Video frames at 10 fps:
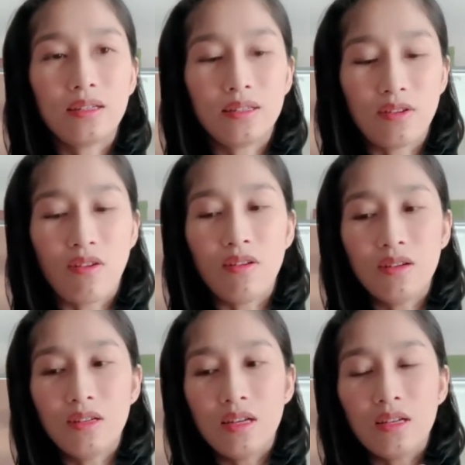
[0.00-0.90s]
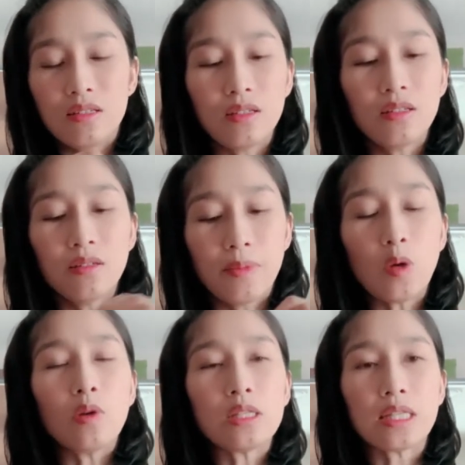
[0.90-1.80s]
เนาะก็คือไม่
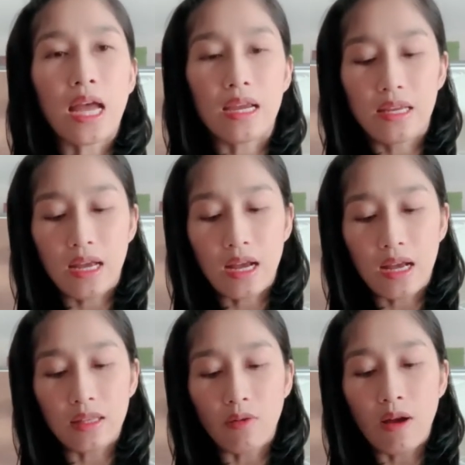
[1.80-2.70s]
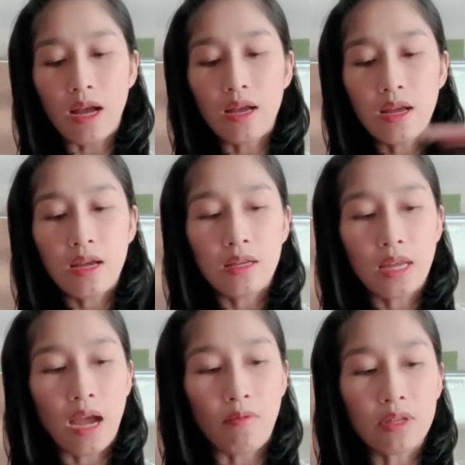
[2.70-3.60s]
ควรใส่นะคะแต่ว่า
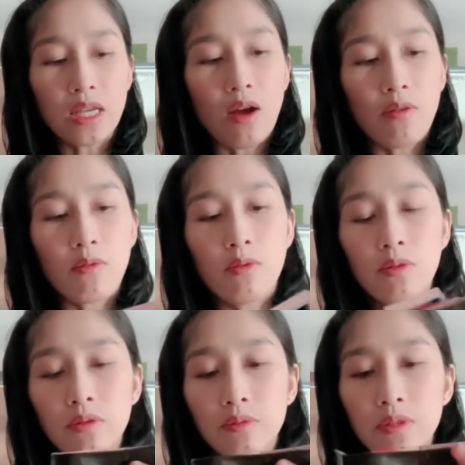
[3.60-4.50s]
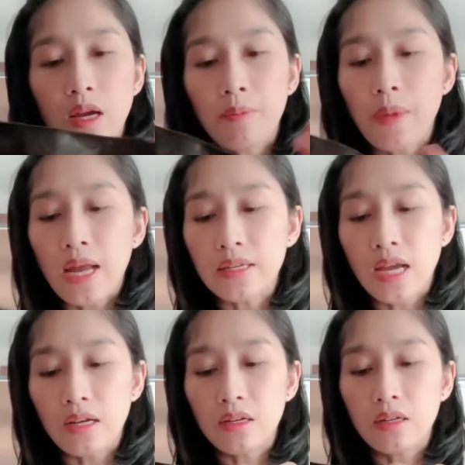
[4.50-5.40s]
ถามว่าจะเอาอย่างบาทอ
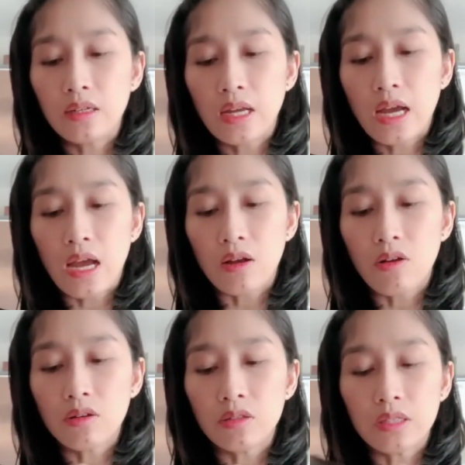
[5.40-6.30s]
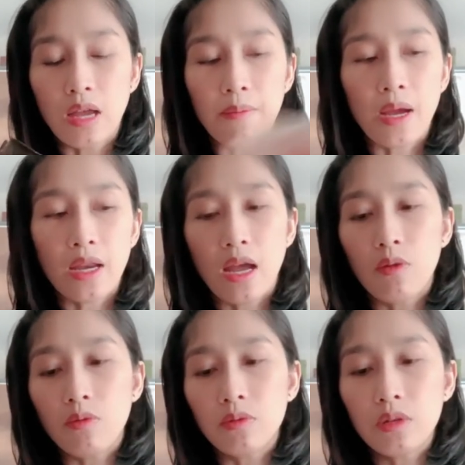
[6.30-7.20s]
ย่างเงินนะคะ ก็คือสามารถเอา
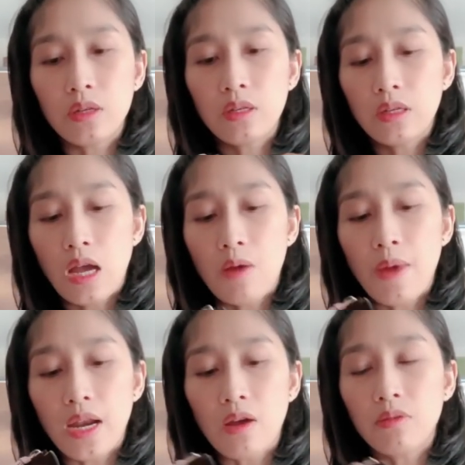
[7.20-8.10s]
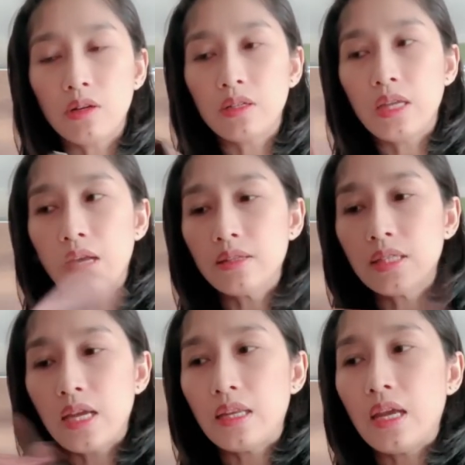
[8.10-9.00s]
เอาบาทเอาเงินเนี่ย
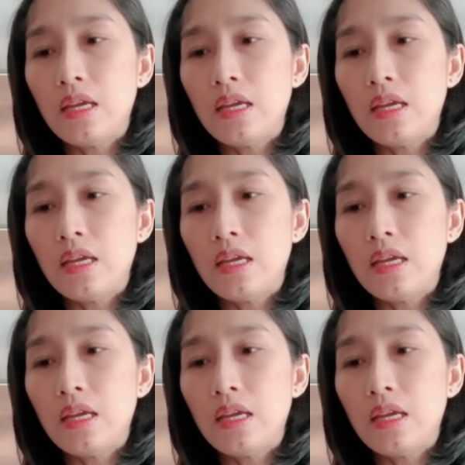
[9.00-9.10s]
ใส่ใน